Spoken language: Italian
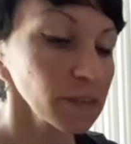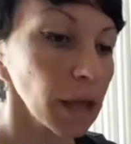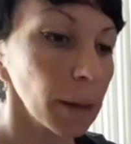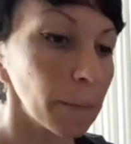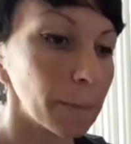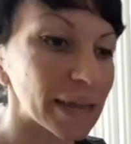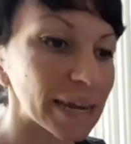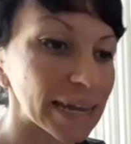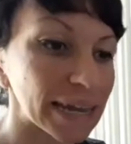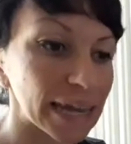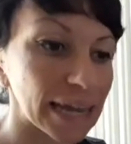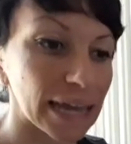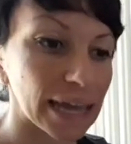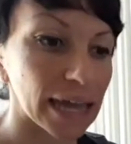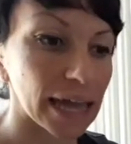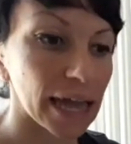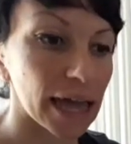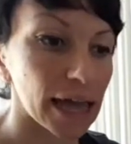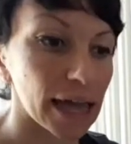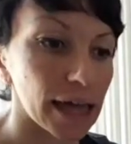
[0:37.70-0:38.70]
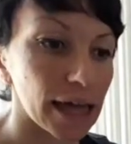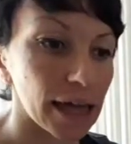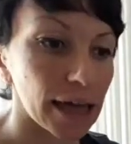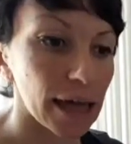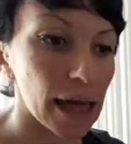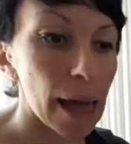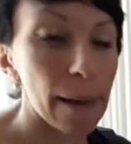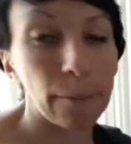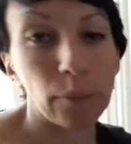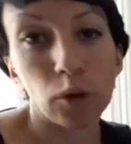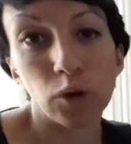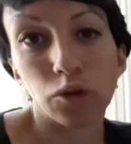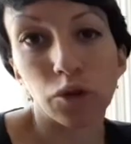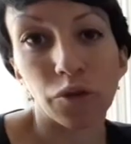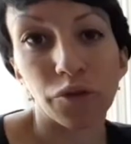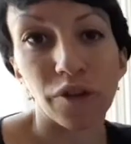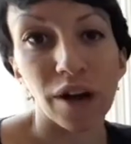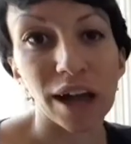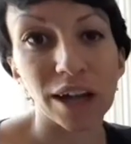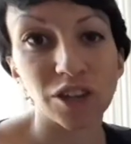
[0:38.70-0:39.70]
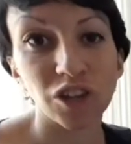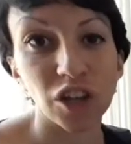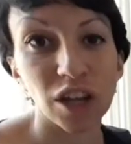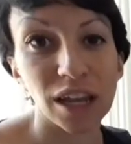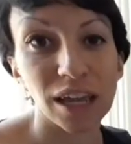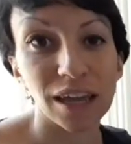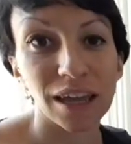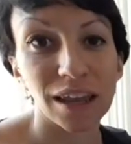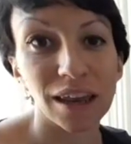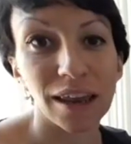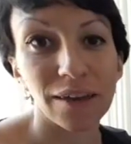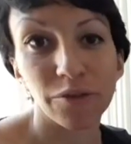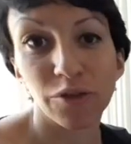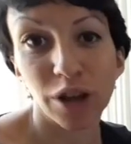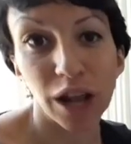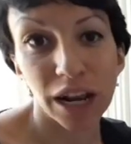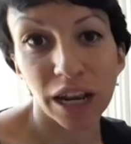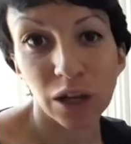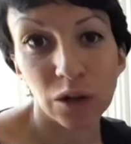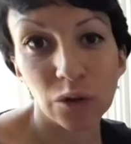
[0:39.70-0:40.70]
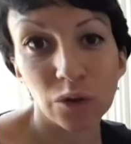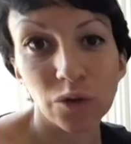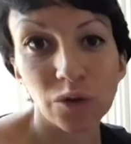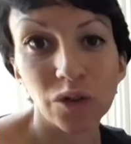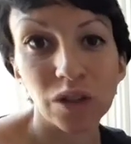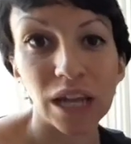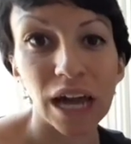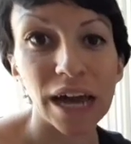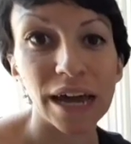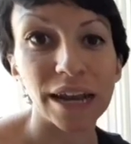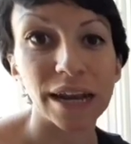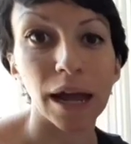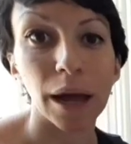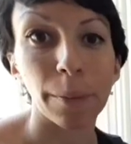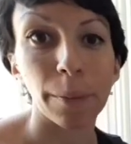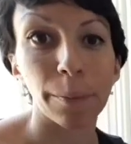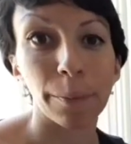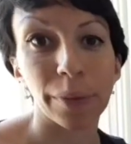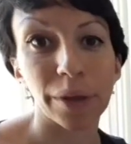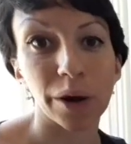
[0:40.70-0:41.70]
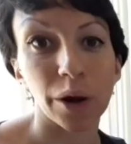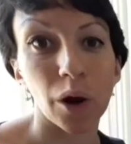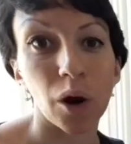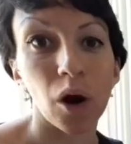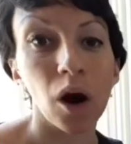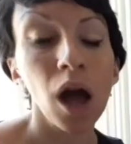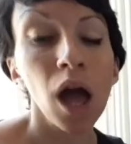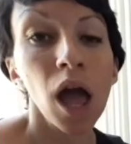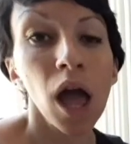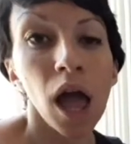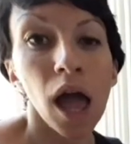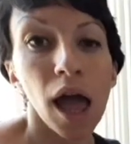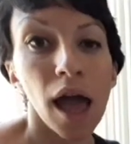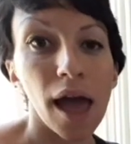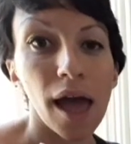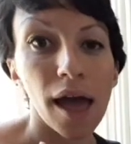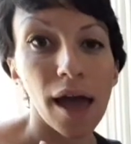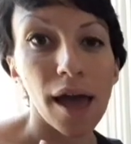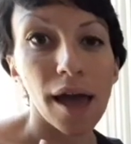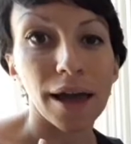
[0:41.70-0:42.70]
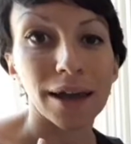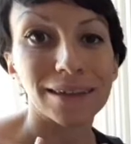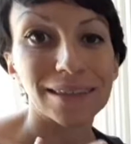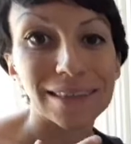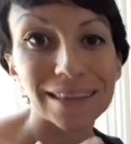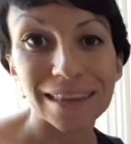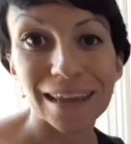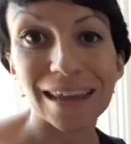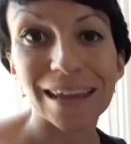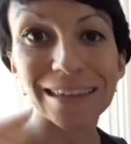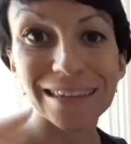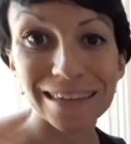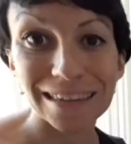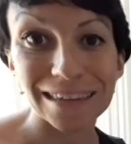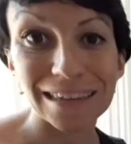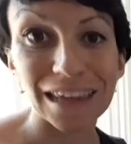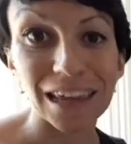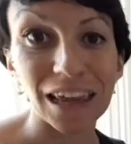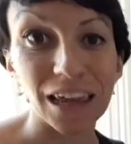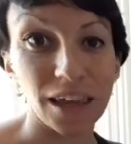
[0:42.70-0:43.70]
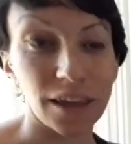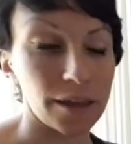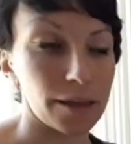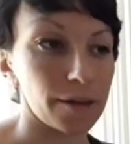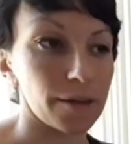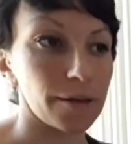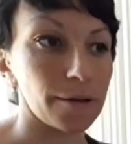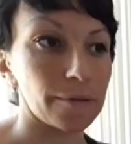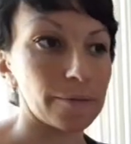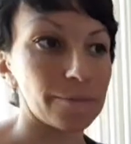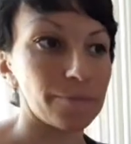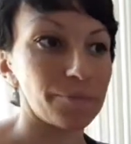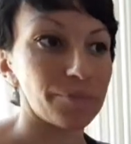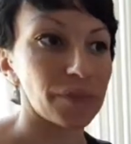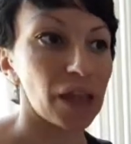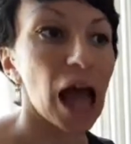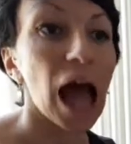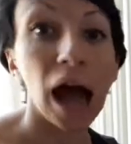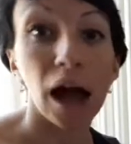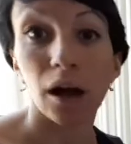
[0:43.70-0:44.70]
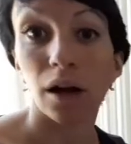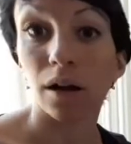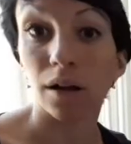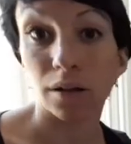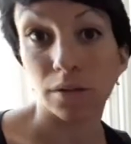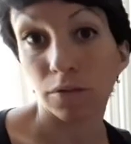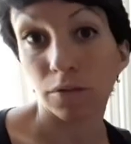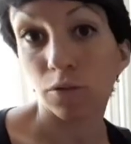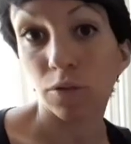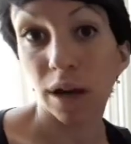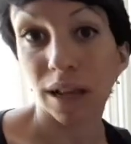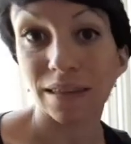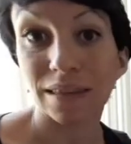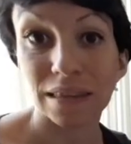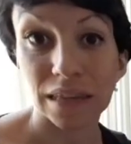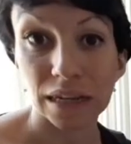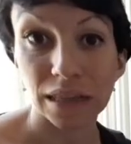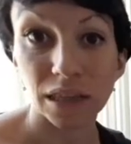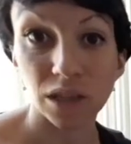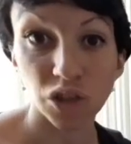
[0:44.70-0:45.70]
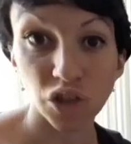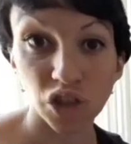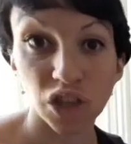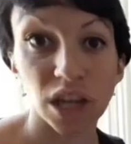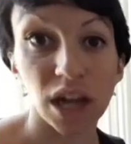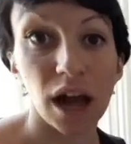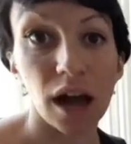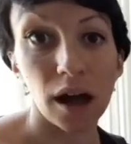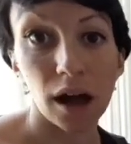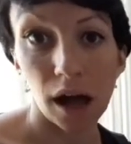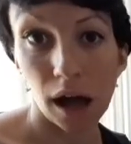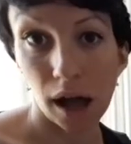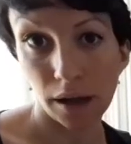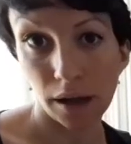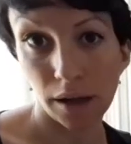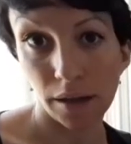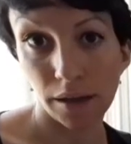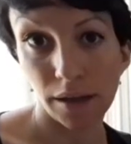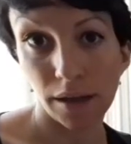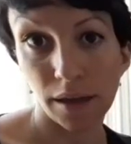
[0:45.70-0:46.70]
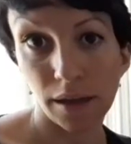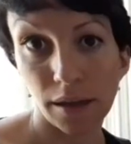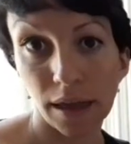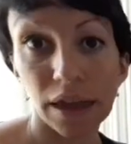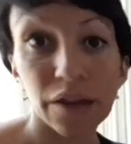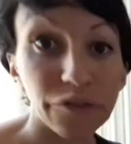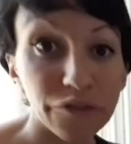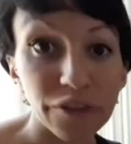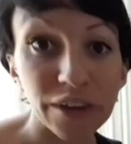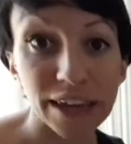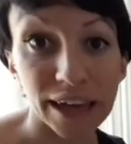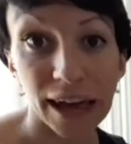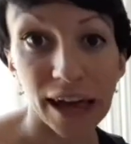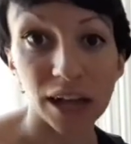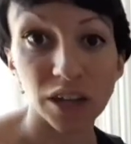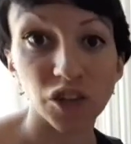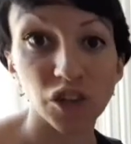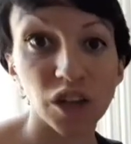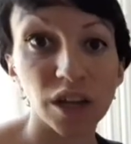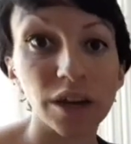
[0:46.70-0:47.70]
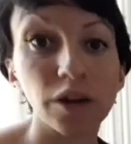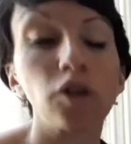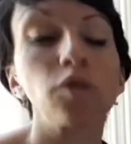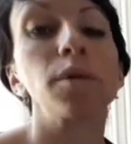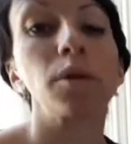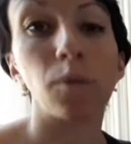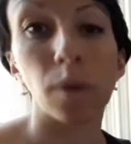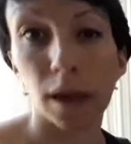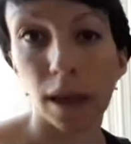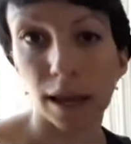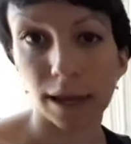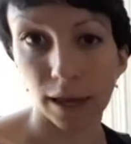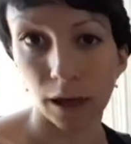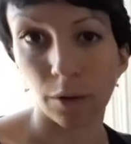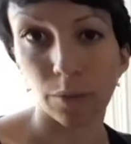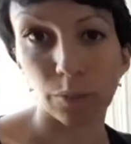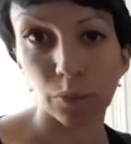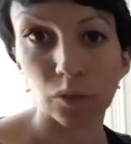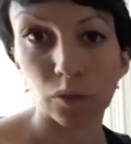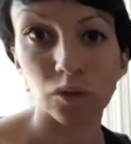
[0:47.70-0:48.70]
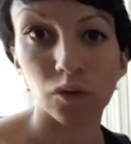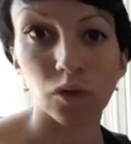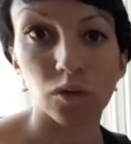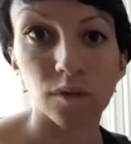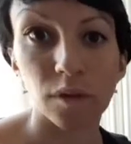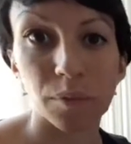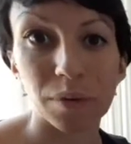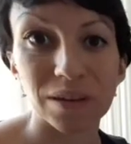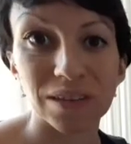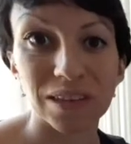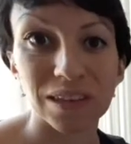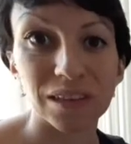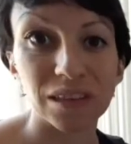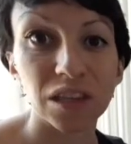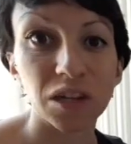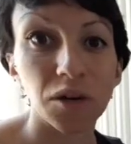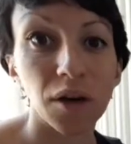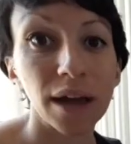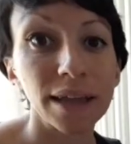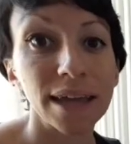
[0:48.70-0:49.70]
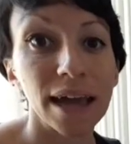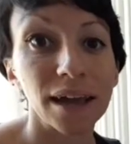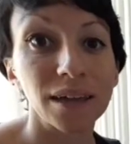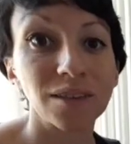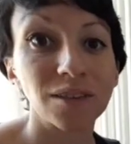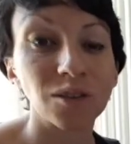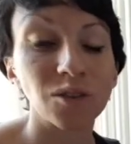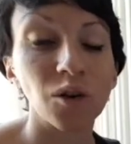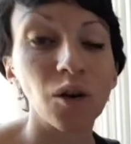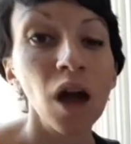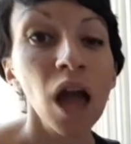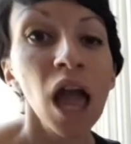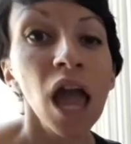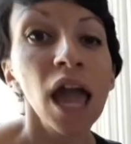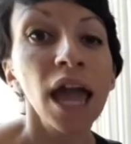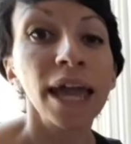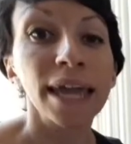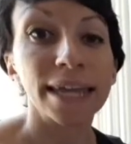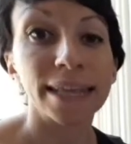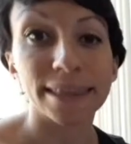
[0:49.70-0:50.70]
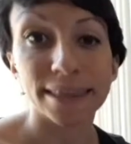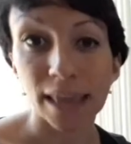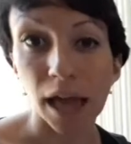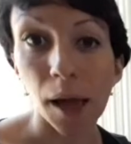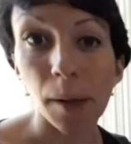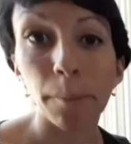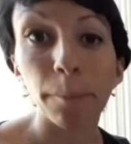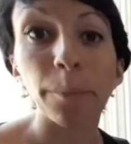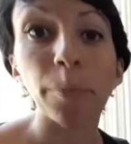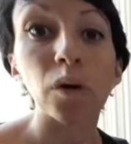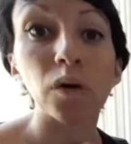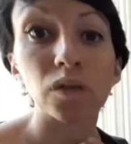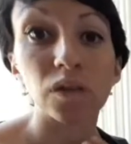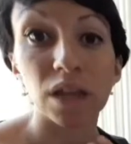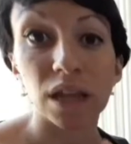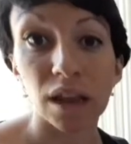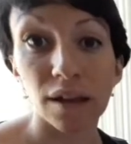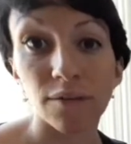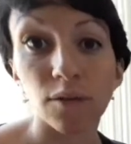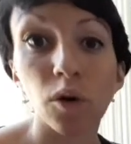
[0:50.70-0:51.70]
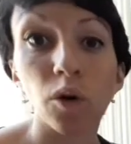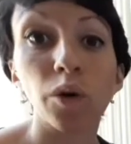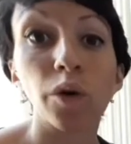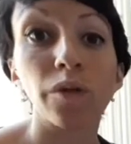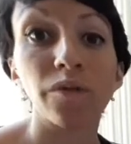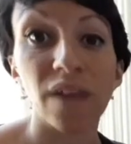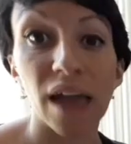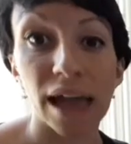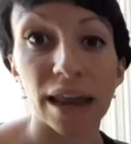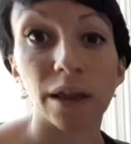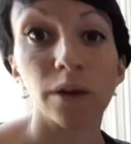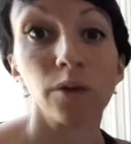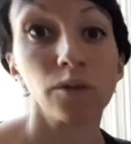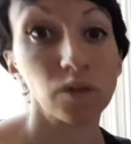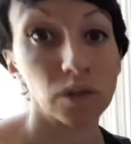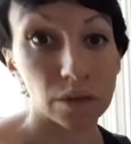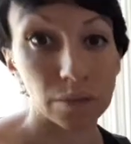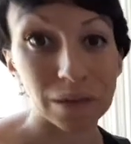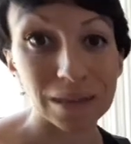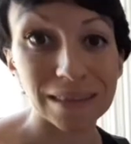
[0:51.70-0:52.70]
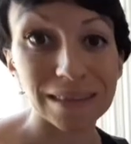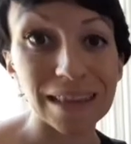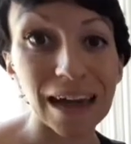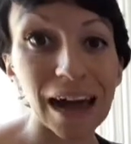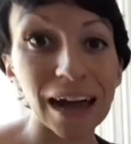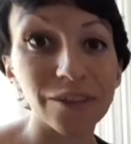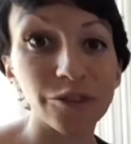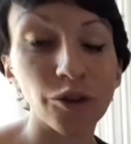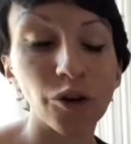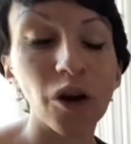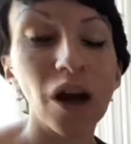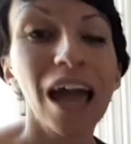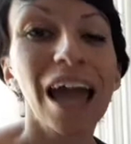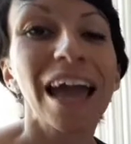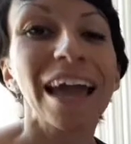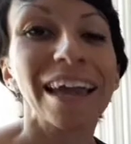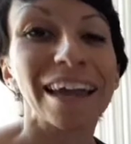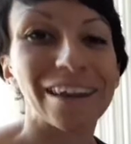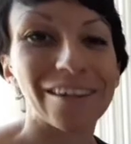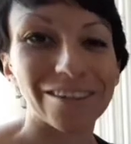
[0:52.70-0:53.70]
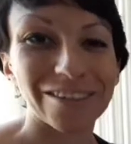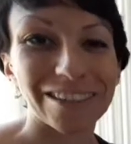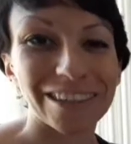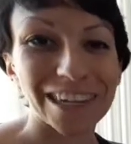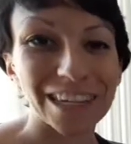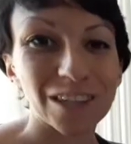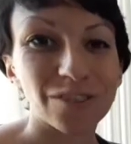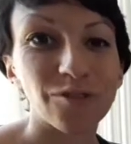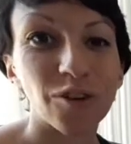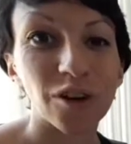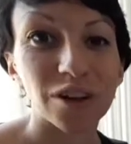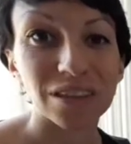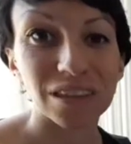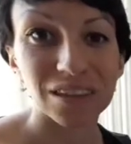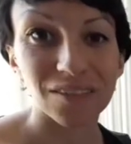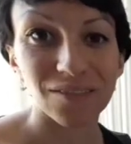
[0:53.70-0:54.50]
perché eh, è molto facile lavorare con doTERRA, però eh, se si ehm, ha una strategia eh, efficace come quella che appunto vi presenterò adesso, il tempo di lavoro viene ottimizzato, i nostri sforzi